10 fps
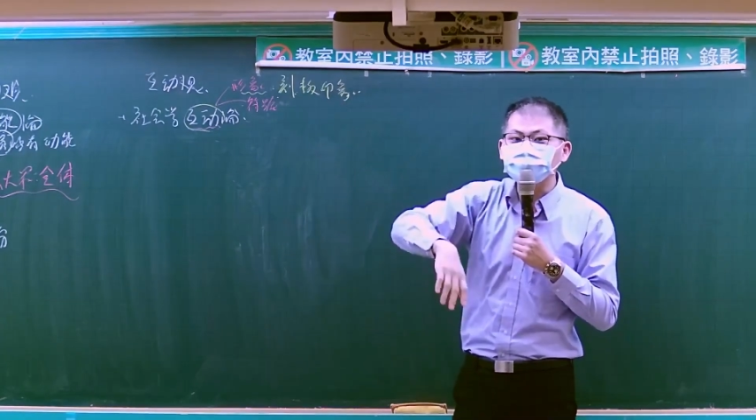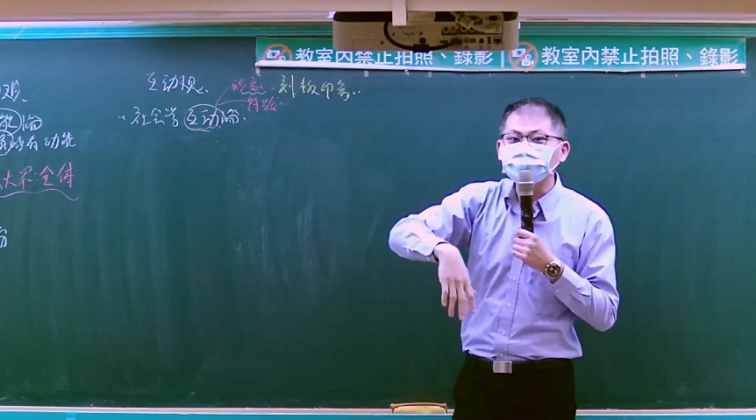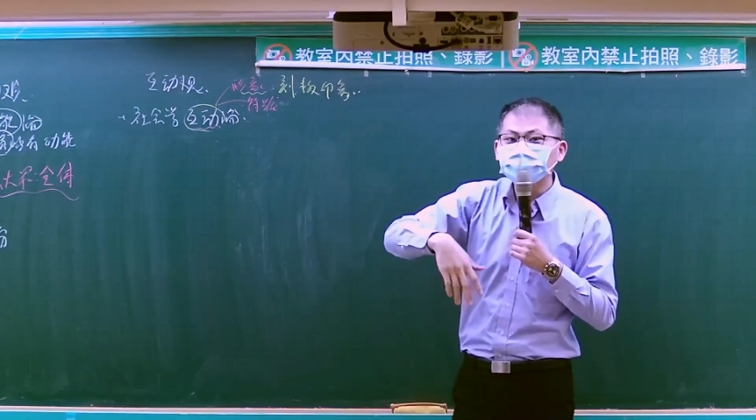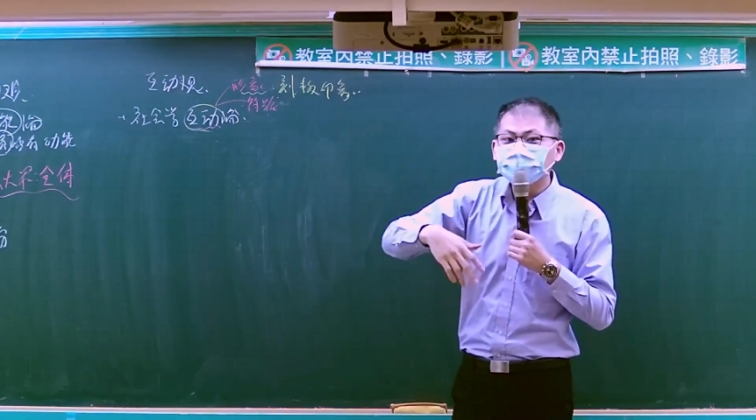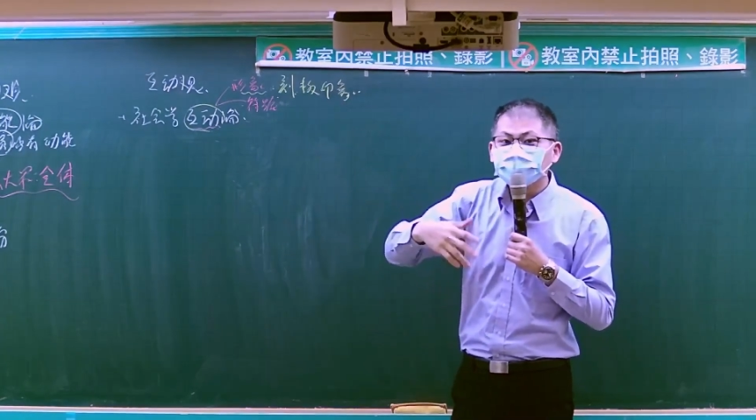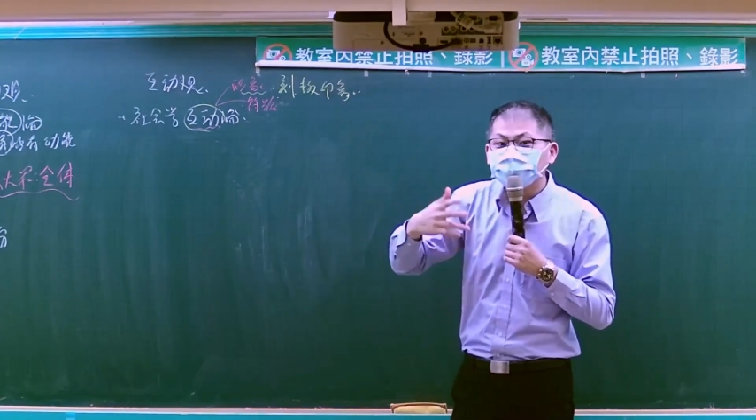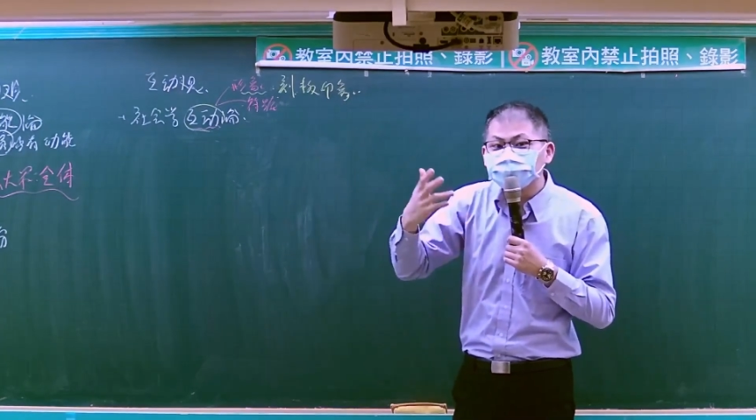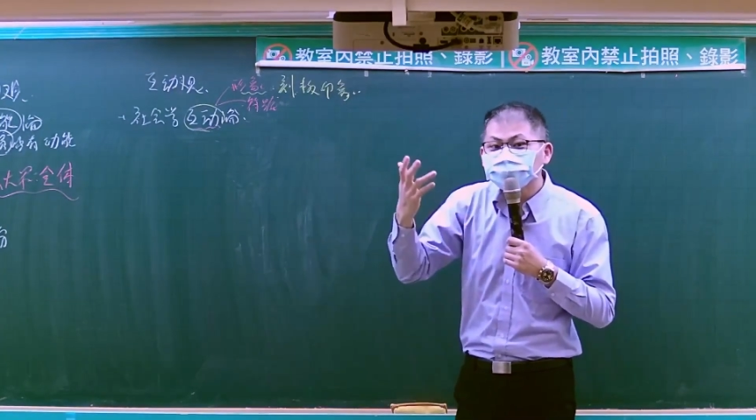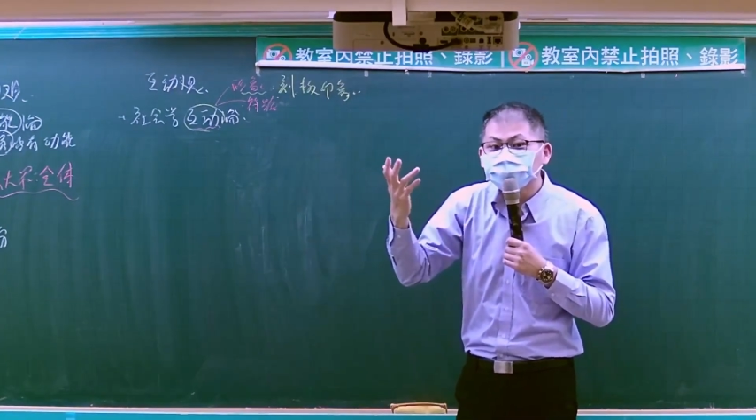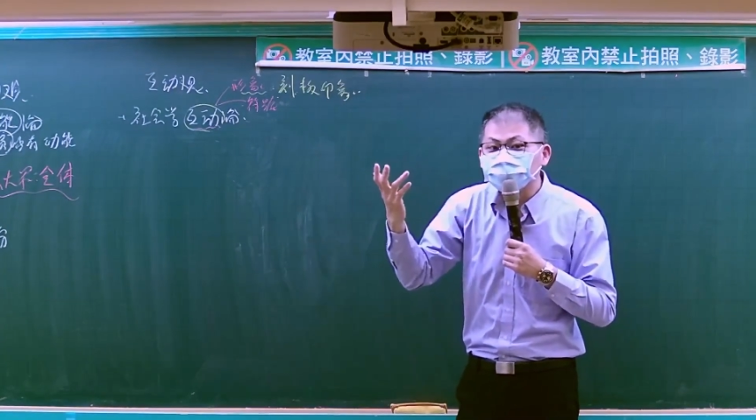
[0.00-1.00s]
旗，
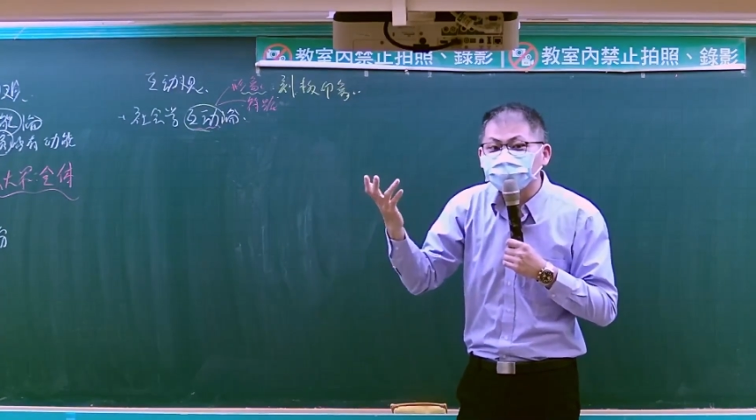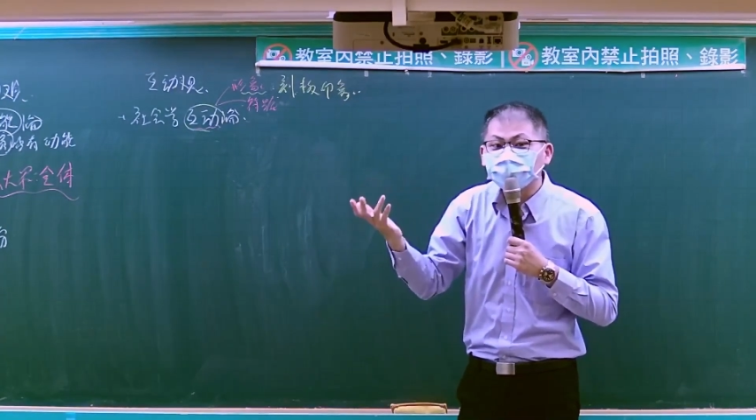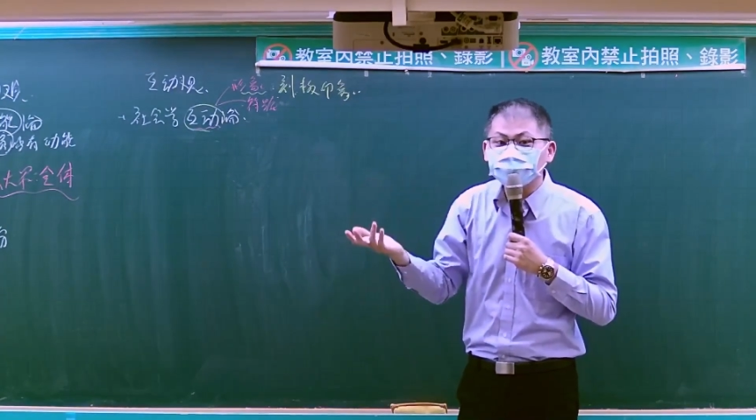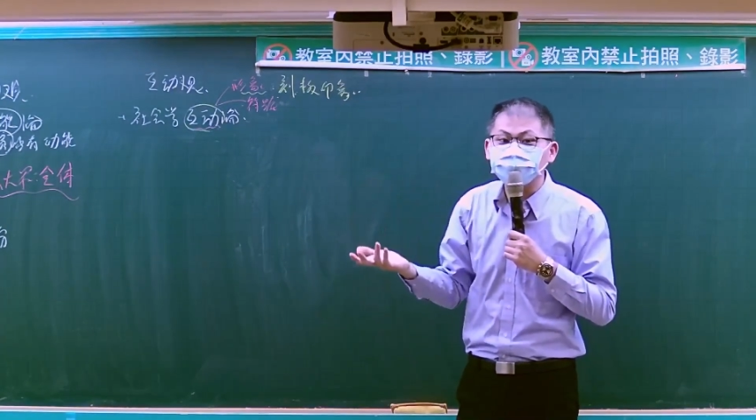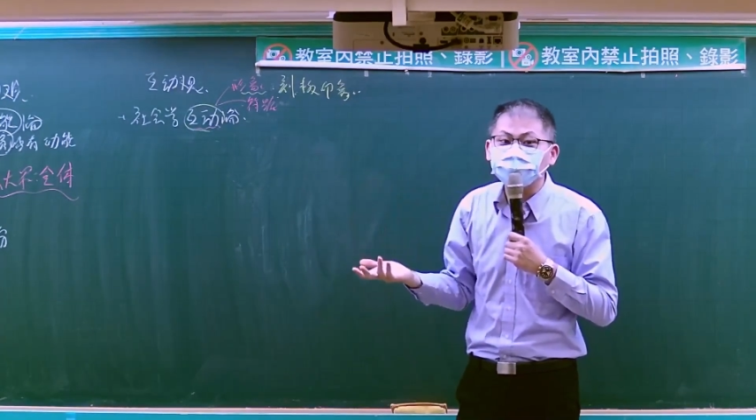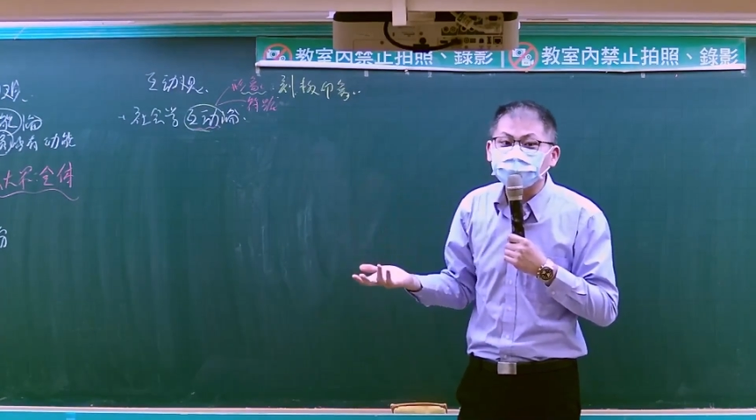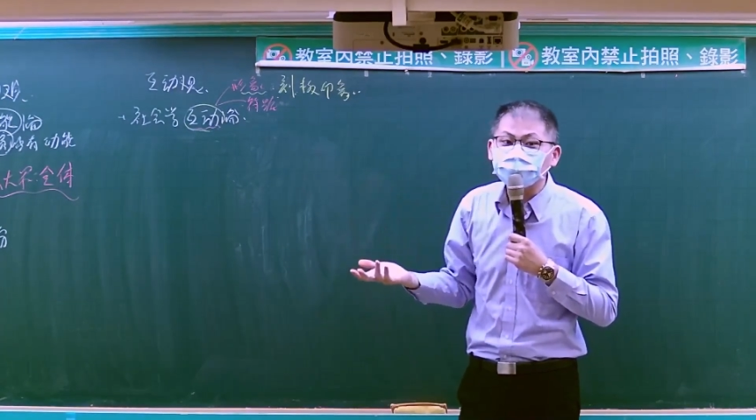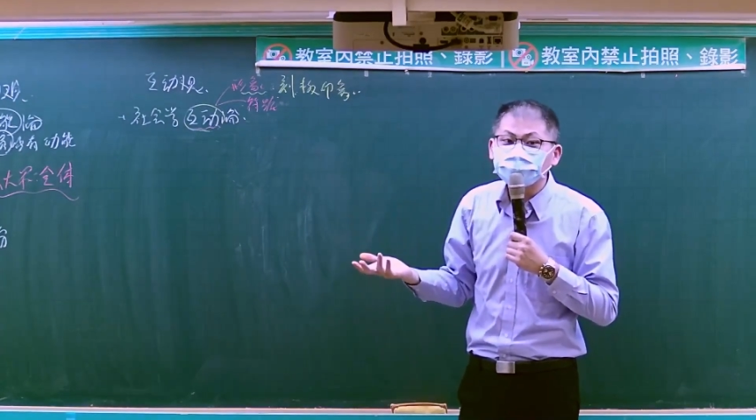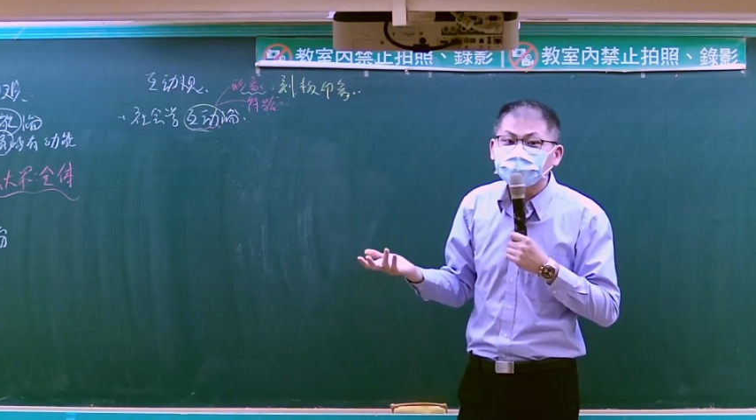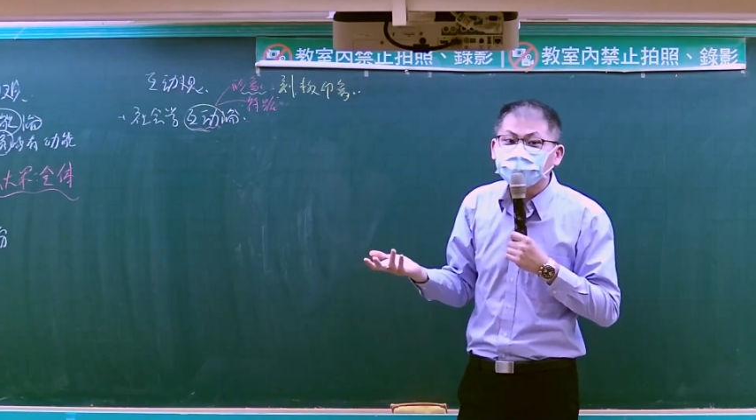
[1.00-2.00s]
他是不可能有感觉的，